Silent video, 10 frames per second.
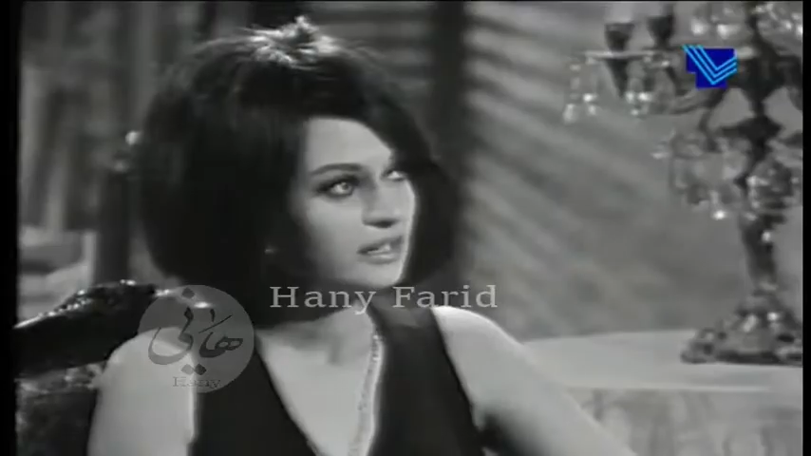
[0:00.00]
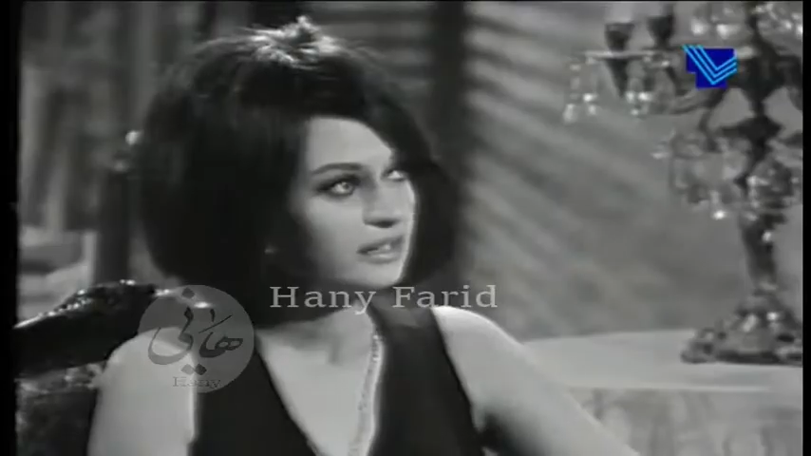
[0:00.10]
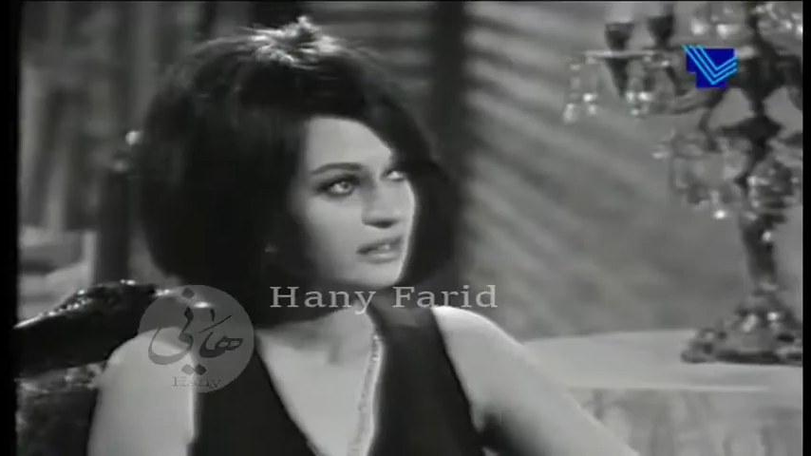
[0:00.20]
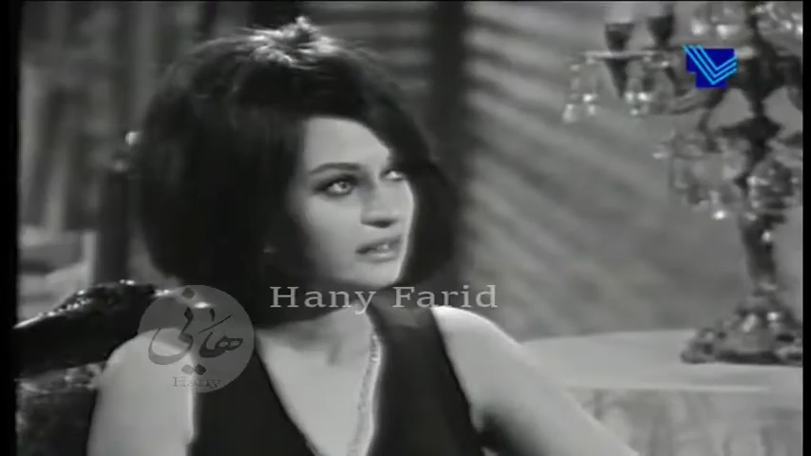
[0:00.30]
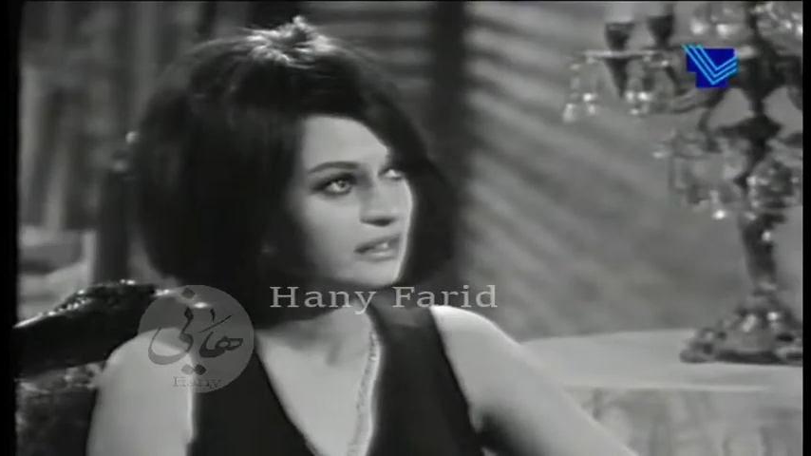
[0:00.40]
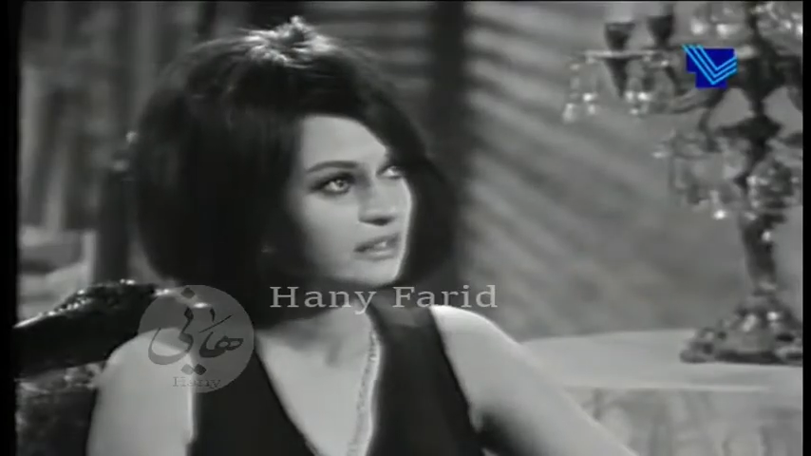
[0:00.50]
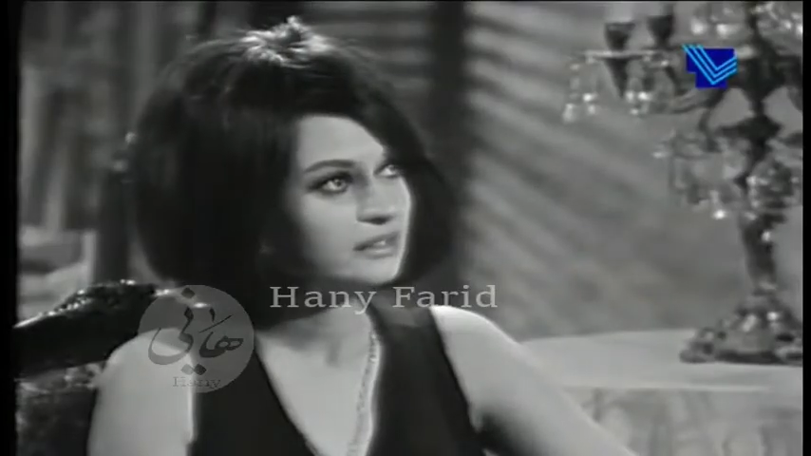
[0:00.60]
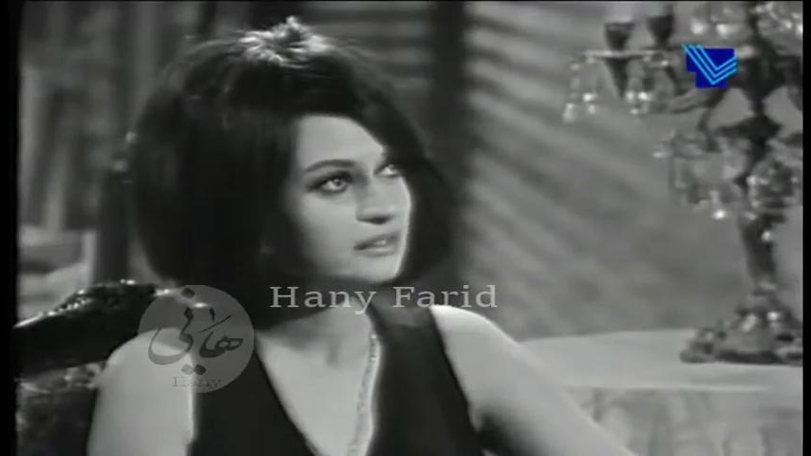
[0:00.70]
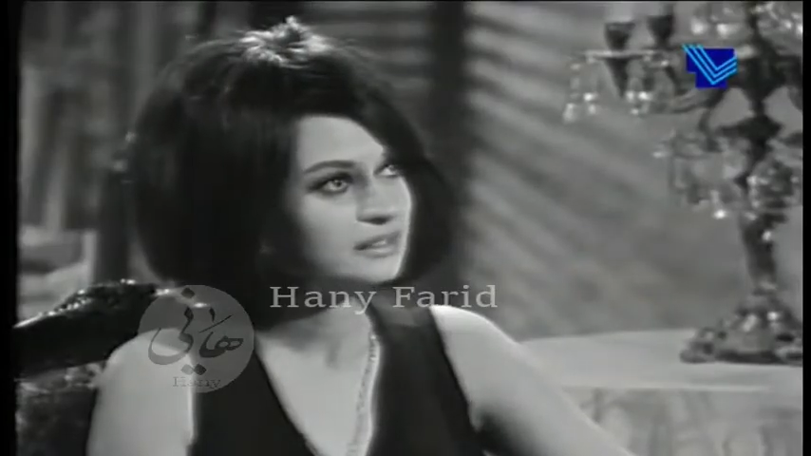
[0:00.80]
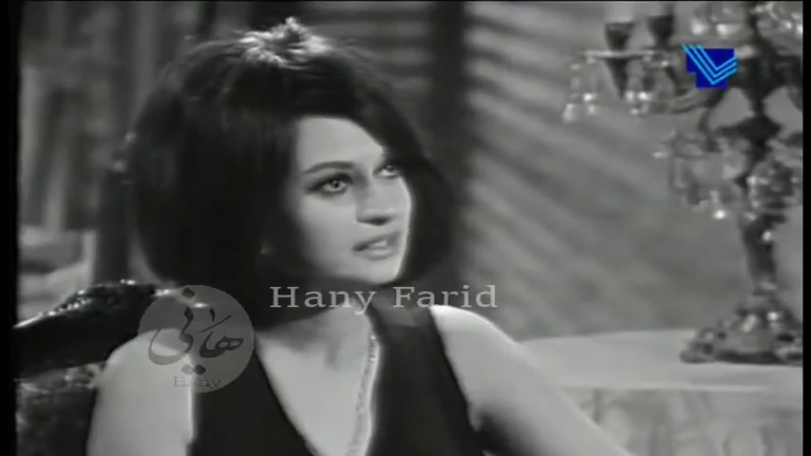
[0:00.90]
آه
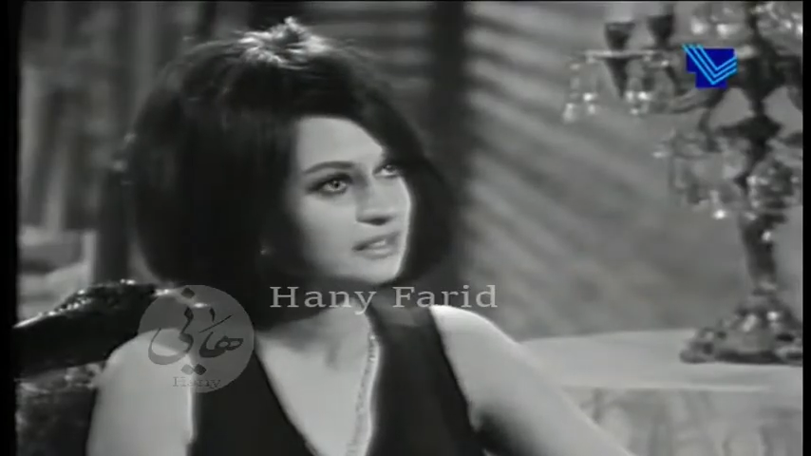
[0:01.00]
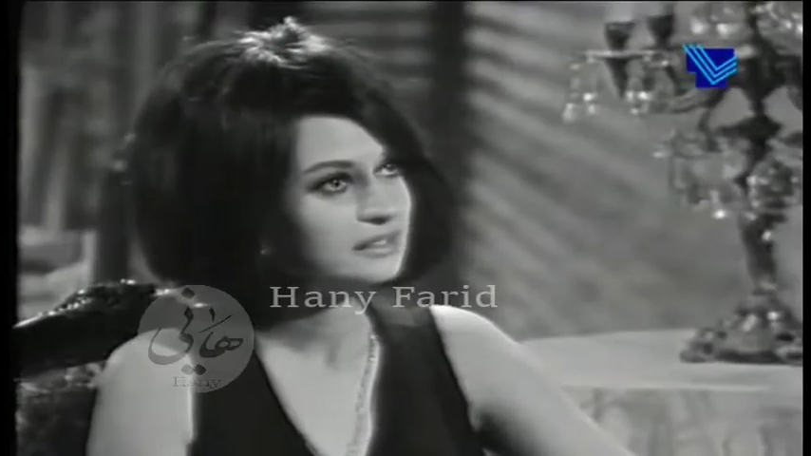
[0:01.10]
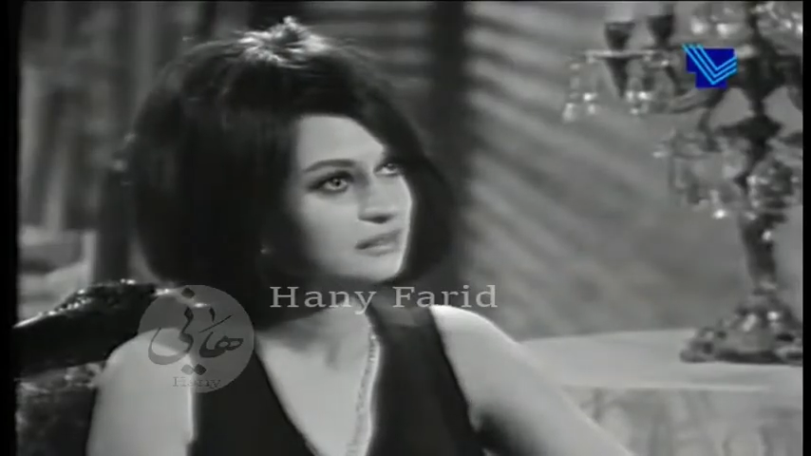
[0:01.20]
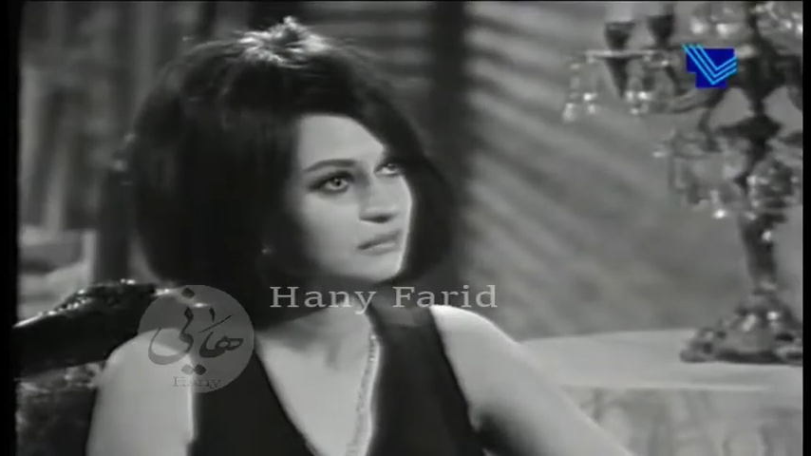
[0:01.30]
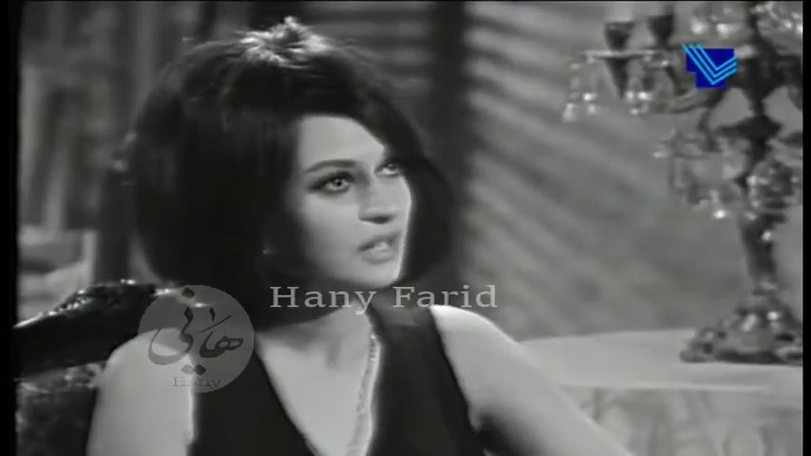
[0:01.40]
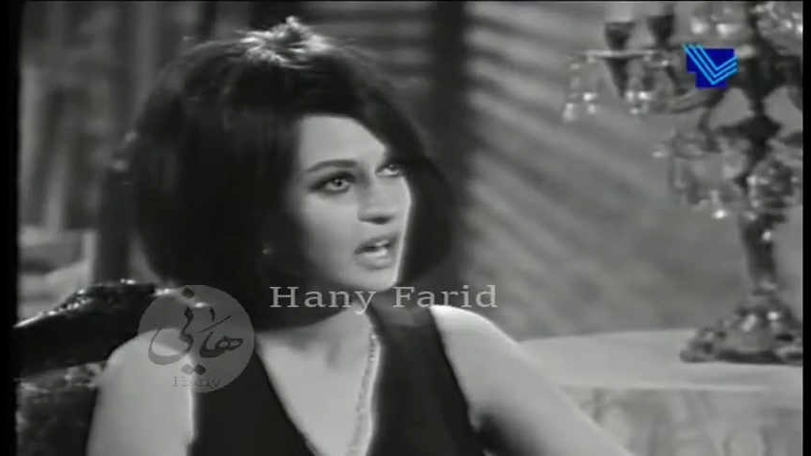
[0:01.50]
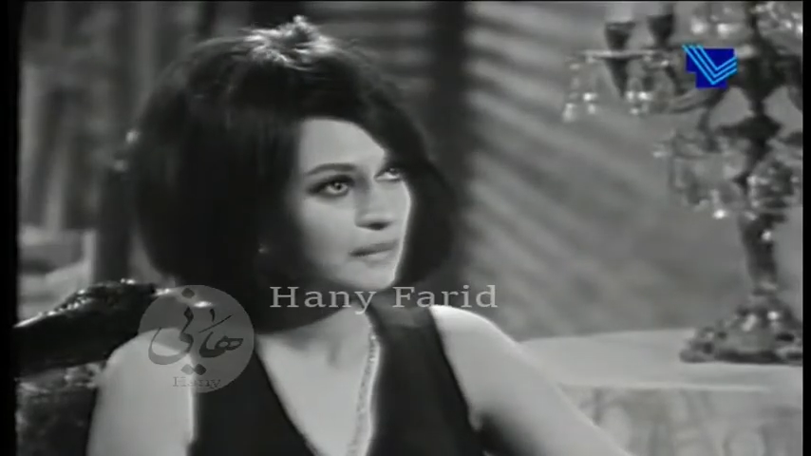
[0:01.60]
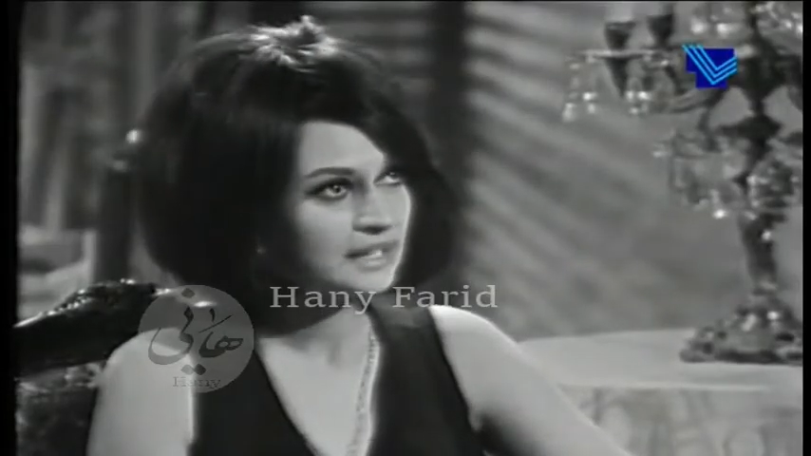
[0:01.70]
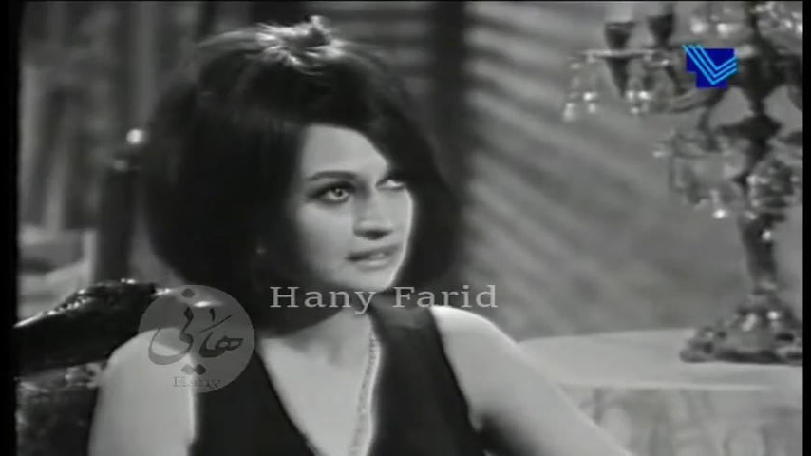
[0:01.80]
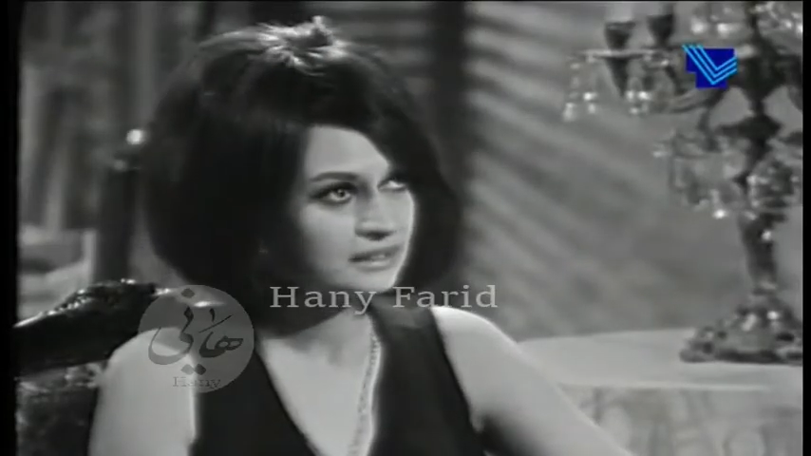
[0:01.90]

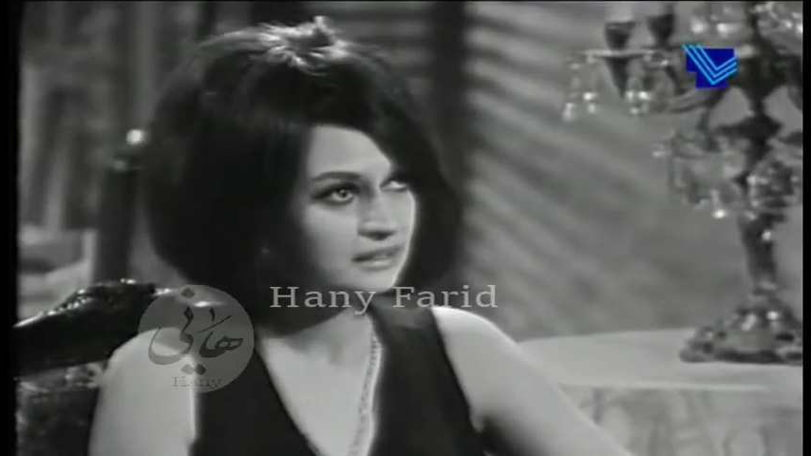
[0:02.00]
عملت